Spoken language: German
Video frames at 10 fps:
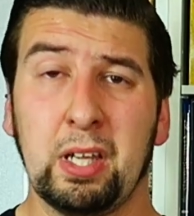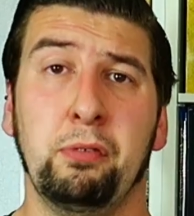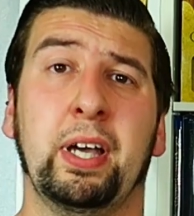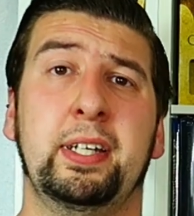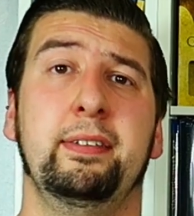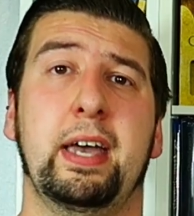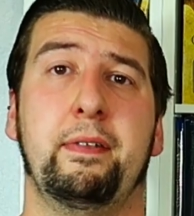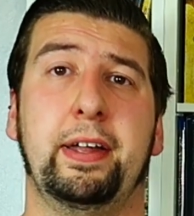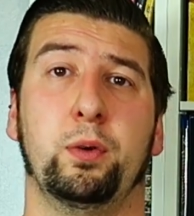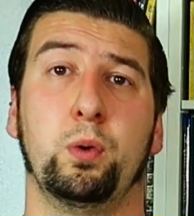wird diese
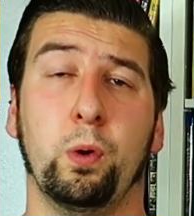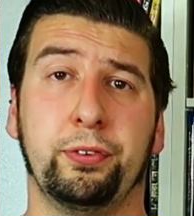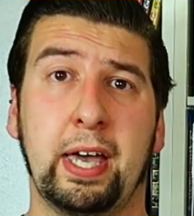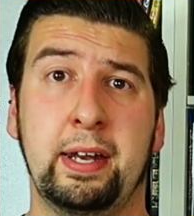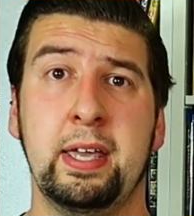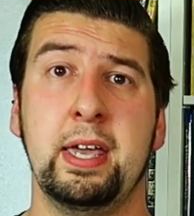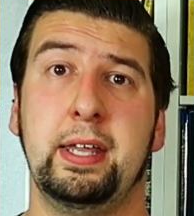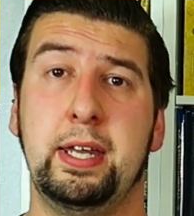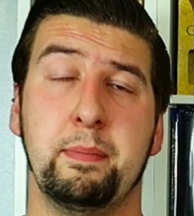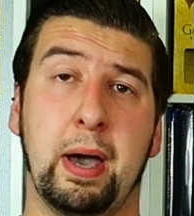Erweiterung groß sein.
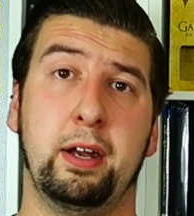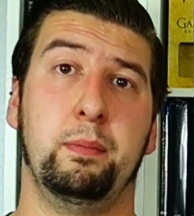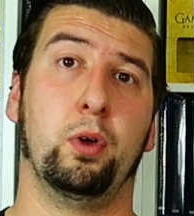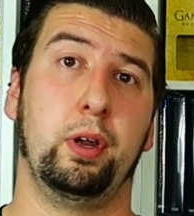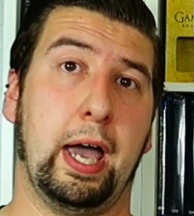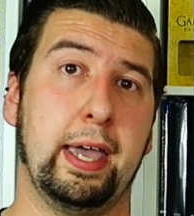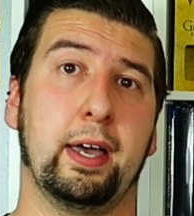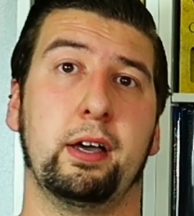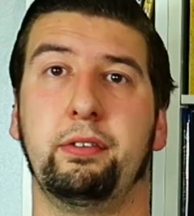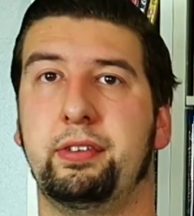Neben einem neuen
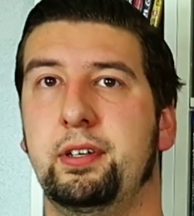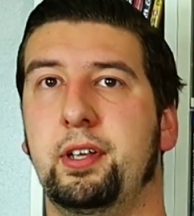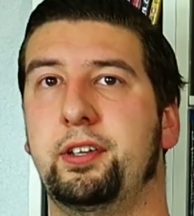Eingang sind